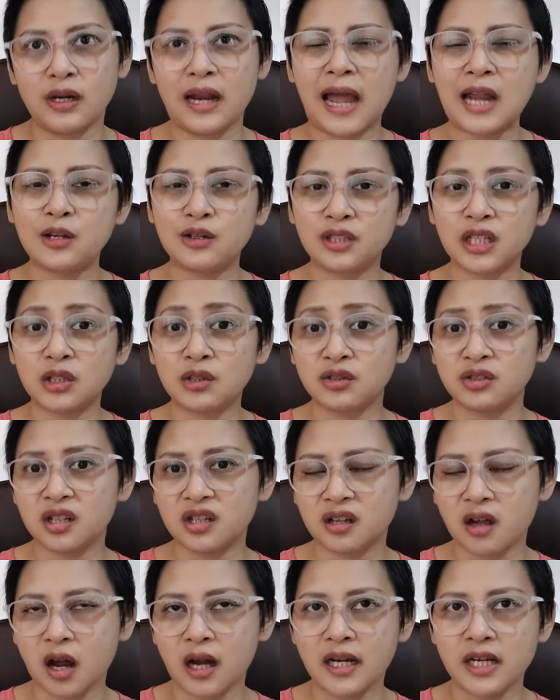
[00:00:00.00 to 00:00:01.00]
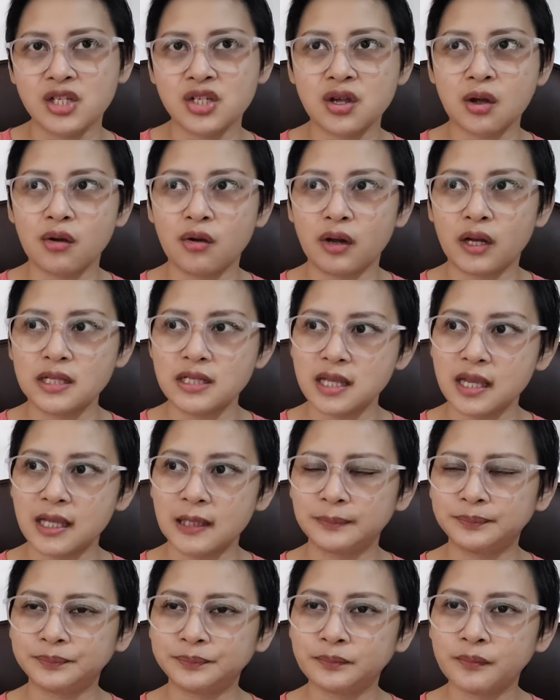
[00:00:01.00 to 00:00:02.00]
Lalo na nung nag-college ako
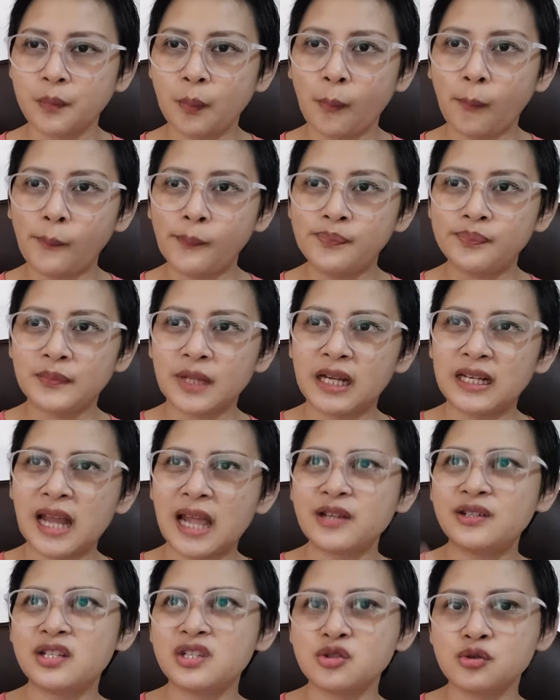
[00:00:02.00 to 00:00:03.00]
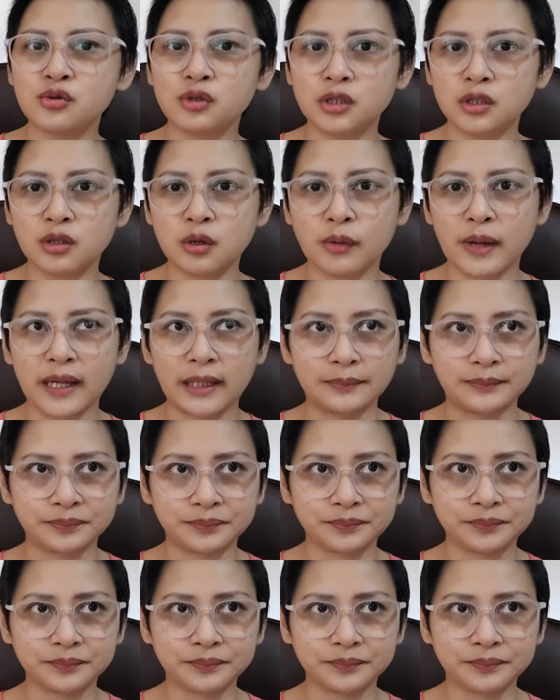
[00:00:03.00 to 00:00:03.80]
kasi ang ng school ko eh.